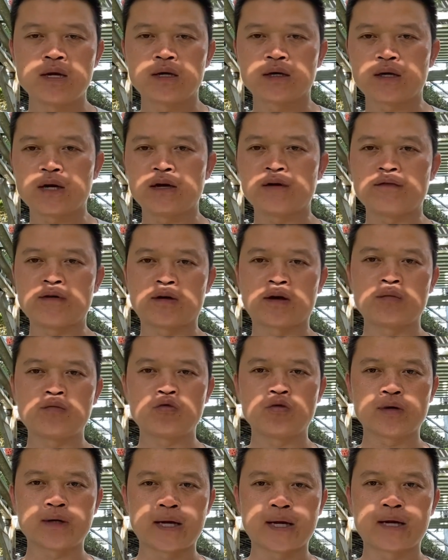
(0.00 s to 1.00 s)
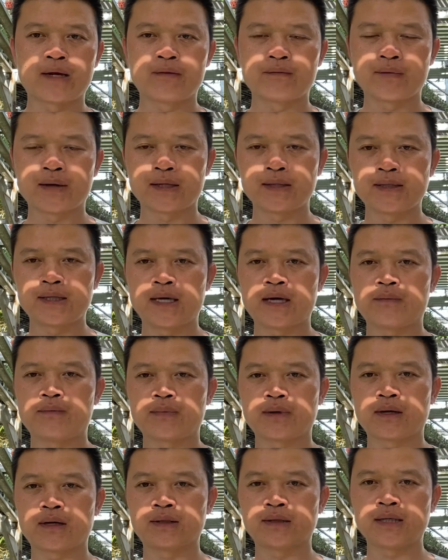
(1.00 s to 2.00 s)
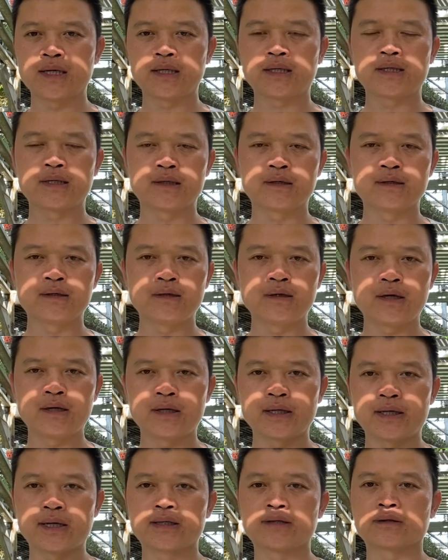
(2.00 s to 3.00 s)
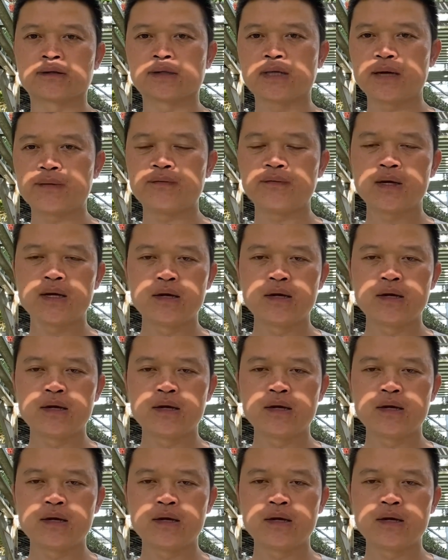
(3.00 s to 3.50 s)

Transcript: cây vào cái mùa này mà anh chị em cần thiết thì cứ liên hệ trực tiếp